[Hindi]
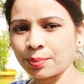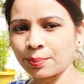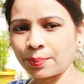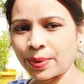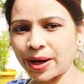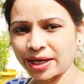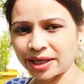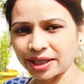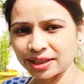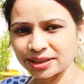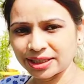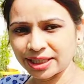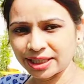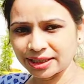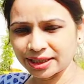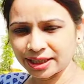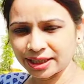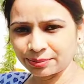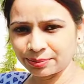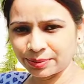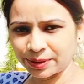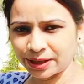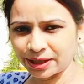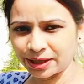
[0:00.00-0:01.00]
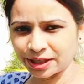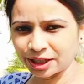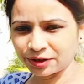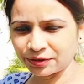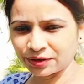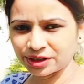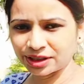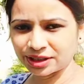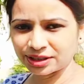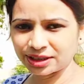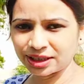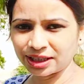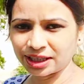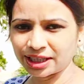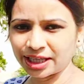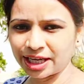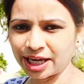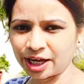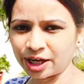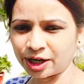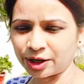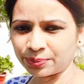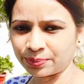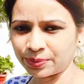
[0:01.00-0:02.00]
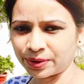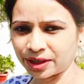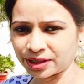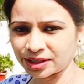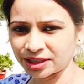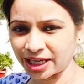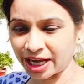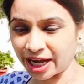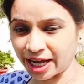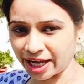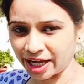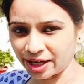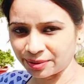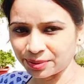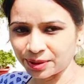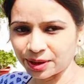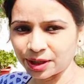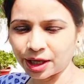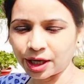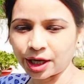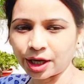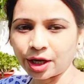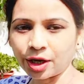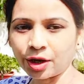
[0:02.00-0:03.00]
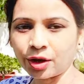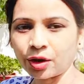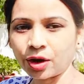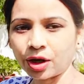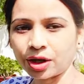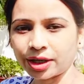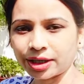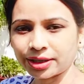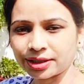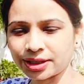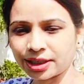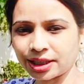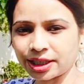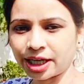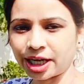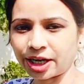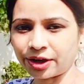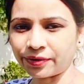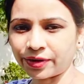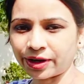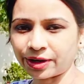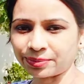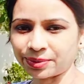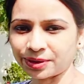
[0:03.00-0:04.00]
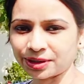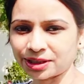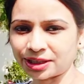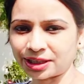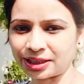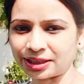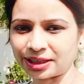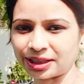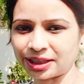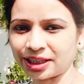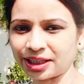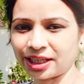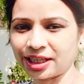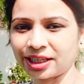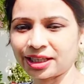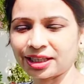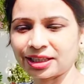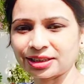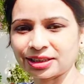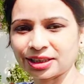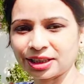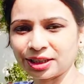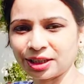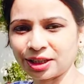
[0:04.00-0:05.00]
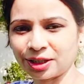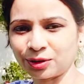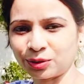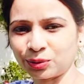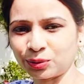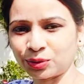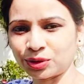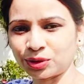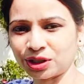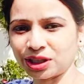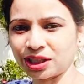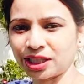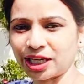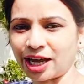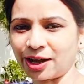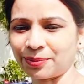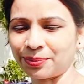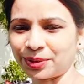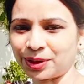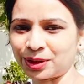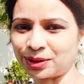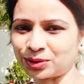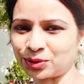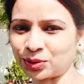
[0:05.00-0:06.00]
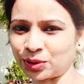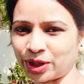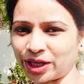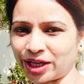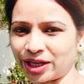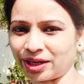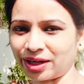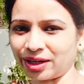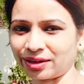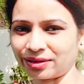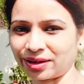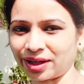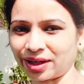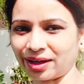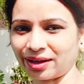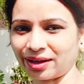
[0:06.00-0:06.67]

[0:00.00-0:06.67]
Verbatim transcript: पारिजात के पेड़ की वजह से यहाँ पर छाया भी है और अच्छी हवा भी चलती है इसीलिए लूसी यहाँ पर ही सोया रहता